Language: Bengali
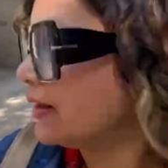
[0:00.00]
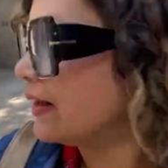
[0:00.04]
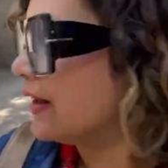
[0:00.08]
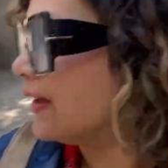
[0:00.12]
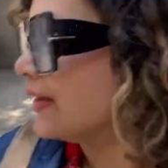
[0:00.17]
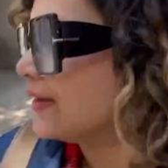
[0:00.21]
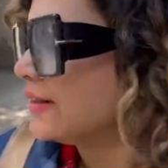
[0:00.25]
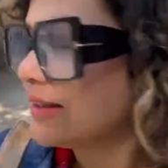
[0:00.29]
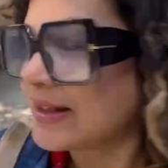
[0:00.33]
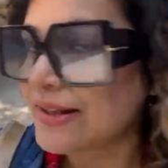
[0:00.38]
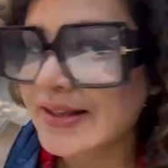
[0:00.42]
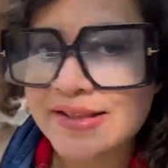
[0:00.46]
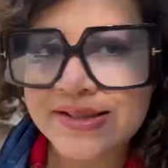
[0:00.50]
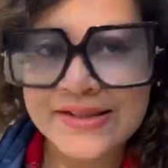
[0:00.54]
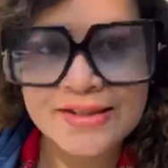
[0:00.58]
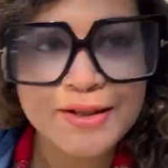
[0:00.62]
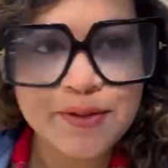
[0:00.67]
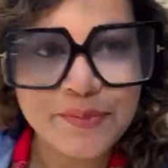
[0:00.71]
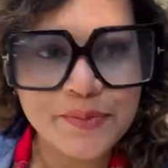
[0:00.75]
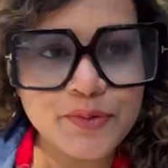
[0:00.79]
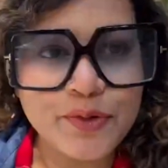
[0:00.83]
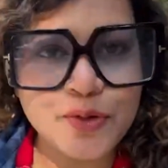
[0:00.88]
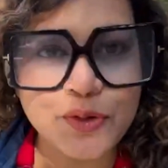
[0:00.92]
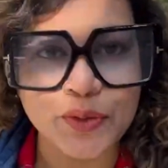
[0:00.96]
না দেখে
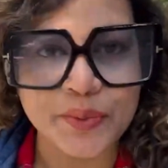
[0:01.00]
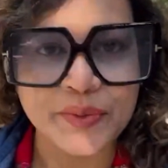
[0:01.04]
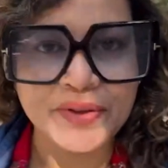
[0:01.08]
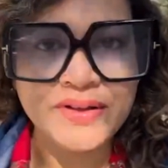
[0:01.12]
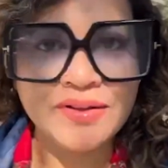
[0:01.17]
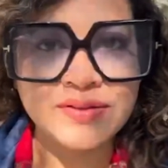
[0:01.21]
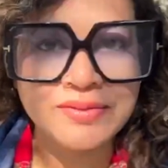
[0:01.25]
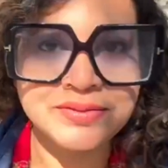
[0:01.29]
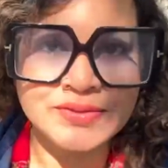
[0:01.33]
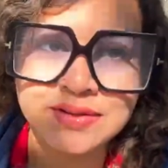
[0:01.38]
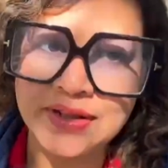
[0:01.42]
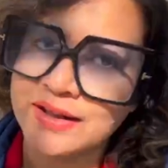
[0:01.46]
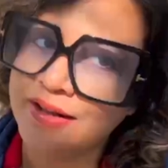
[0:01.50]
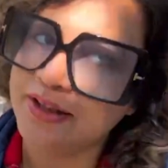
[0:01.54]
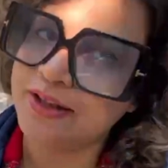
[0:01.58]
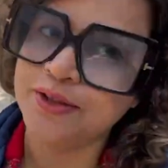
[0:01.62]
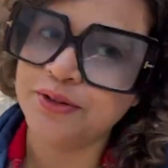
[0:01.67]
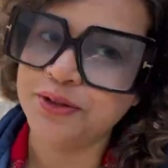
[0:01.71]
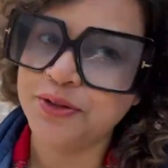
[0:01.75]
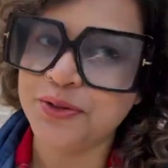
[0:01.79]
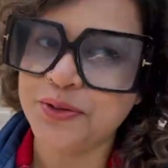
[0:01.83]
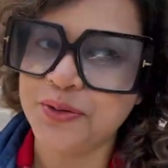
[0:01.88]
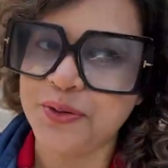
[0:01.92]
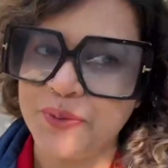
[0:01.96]
স্কিপ করবে তারা
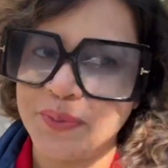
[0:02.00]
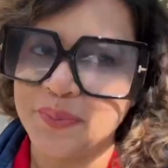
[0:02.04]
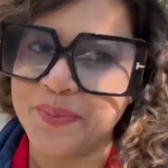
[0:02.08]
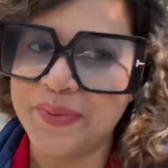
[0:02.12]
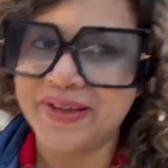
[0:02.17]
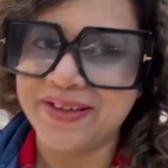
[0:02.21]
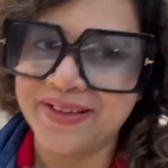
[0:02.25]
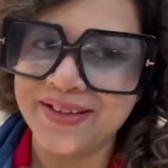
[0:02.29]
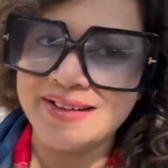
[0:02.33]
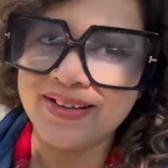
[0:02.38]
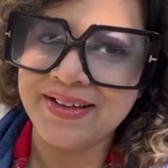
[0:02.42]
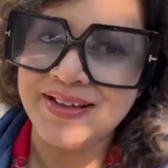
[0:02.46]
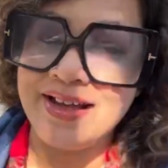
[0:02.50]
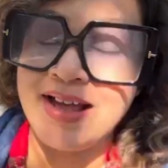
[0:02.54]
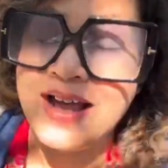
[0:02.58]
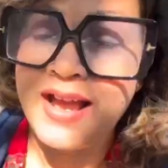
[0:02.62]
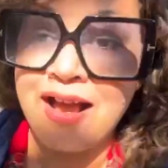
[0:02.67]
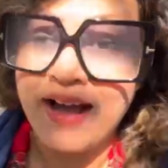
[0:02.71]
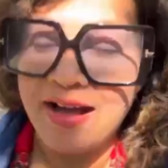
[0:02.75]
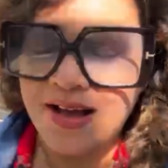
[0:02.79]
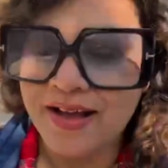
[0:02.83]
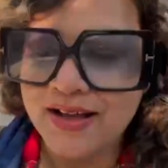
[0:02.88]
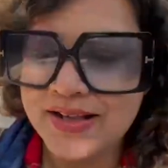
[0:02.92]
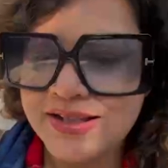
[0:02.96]
কিন্তু ঠকবে
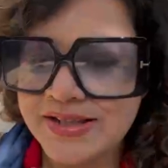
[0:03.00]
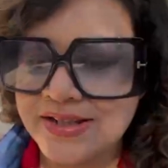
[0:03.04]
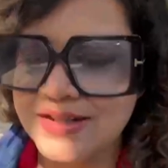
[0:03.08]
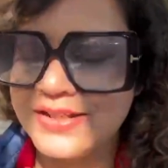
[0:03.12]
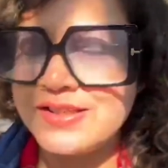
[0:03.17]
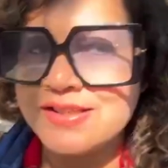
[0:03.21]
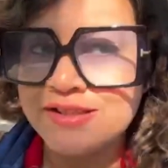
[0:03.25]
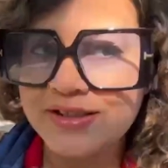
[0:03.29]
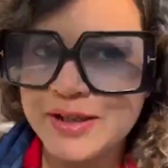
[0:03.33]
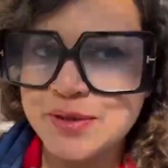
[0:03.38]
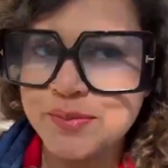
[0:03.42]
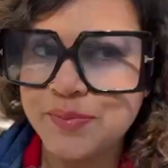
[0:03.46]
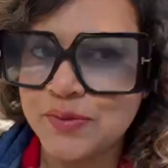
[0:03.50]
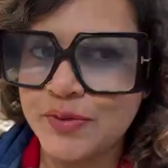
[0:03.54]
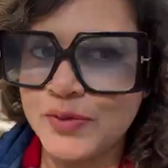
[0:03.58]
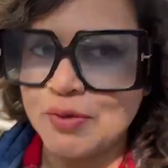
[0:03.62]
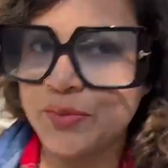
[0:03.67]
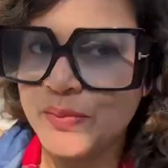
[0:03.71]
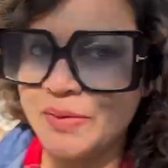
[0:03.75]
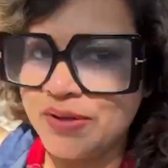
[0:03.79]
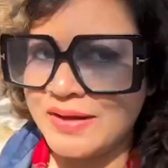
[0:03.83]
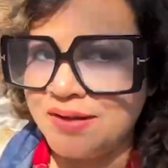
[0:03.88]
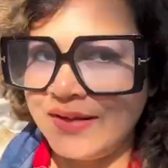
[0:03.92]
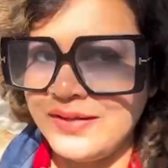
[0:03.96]
আর যারা স্কিপ
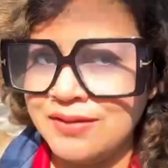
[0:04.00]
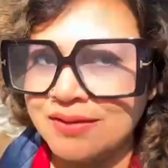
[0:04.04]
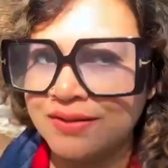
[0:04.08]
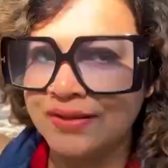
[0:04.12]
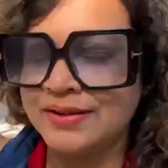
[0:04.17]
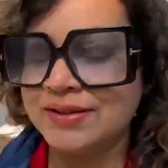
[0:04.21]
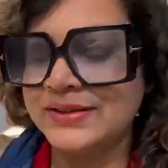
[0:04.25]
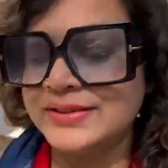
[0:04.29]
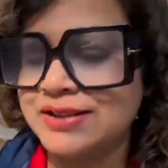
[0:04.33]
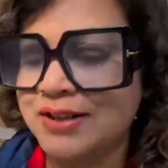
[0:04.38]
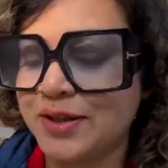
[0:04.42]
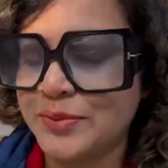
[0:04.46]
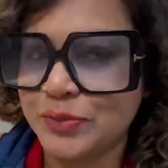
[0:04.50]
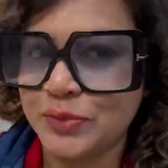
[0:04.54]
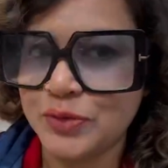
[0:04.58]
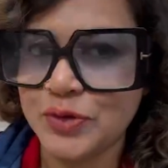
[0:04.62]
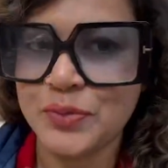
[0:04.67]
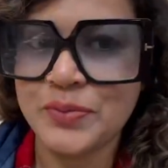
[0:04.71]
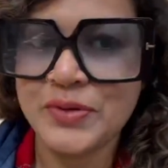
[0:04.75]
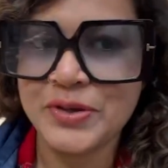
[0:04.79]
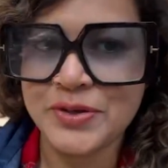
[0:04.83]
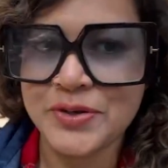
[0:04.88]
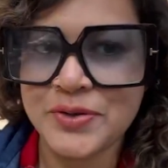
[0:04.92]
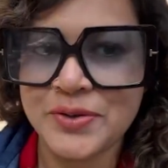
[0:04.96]
করবে না যারা
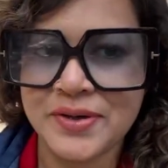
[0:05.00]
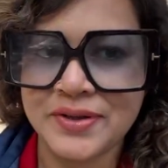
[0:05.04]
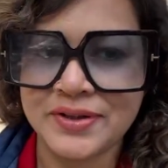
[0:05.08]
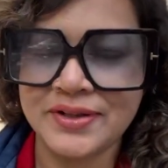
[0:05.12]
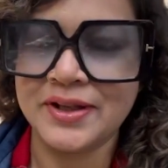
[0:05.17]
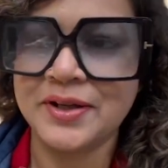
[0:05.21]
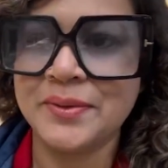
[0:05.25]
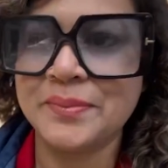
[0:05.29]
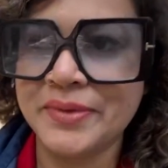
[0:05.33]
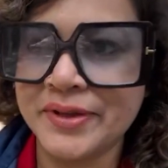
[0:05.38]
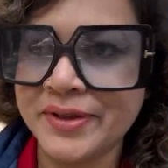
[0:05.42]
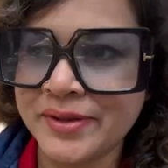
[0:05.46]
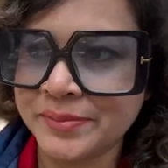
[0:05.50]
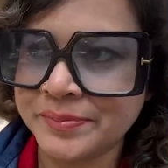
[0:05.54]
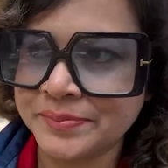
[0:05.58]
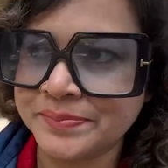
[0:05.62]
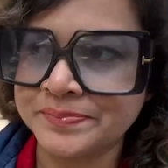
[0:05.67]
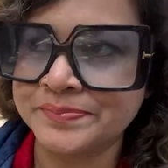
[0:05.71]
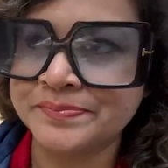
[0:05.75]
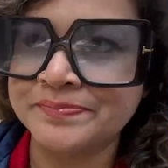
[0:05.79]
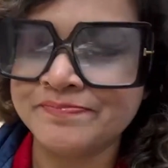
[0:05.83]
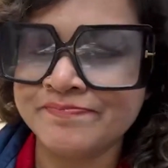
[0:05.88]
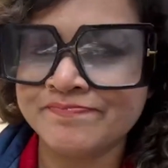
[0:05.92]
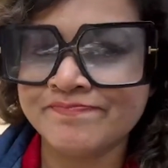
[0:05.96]
পুরো ভিডিওটা দেখবে
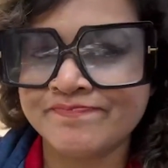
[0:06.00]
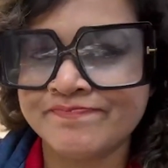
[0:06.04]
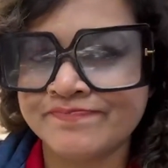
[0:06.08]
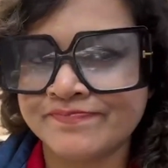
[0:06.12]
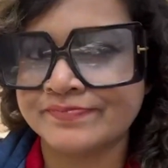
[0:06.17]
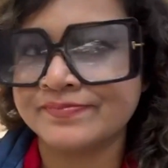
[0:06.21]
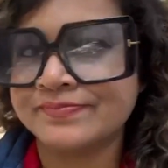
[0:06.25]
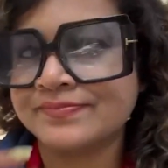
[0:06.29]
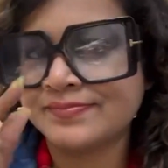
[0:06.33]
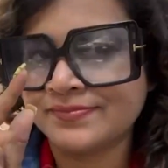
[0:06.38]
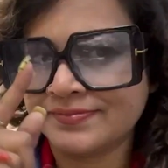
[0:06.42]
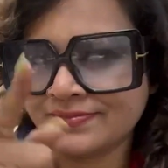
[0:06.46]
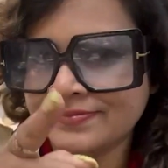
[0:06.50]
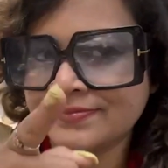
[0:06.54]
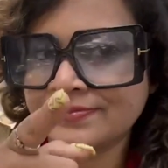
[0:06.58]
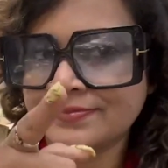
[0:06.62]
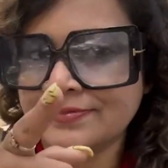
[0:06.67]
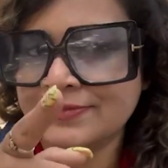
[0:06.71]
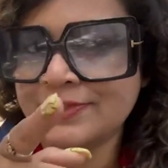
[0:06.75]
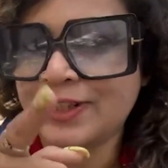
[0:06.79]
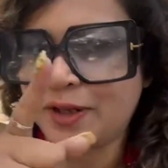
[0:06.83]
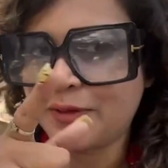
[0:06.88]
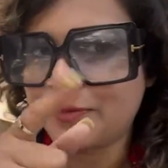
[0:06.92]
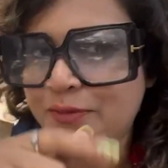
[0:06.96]

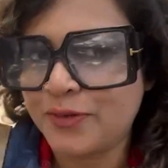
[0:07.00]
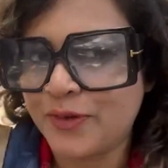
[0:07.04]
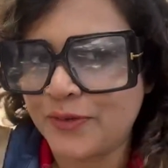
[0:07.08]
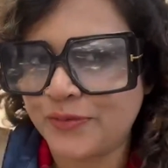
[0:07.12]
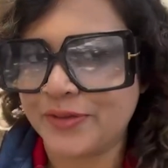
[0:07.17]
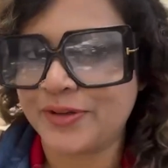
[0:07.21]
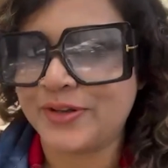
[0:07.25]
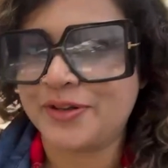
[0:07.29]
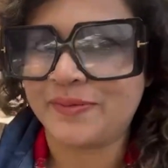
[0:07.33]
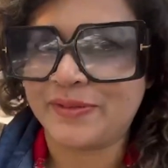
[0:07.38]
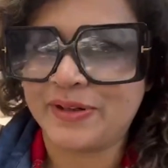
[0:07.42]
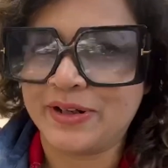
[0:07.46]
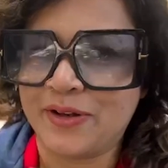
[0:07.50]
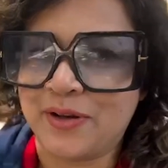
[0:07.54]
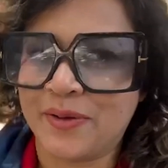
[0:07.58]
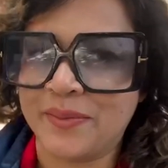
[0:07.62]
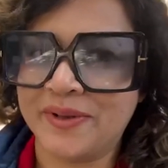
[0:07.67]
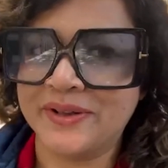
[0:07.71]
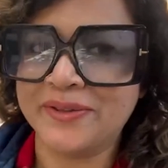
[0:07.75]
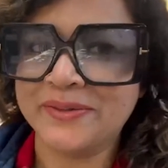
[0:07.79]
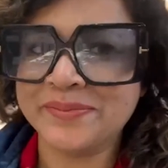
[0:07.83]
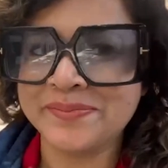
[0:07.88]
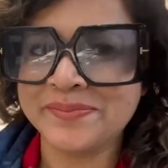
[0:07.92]
তারা প্রফিটেবল হবে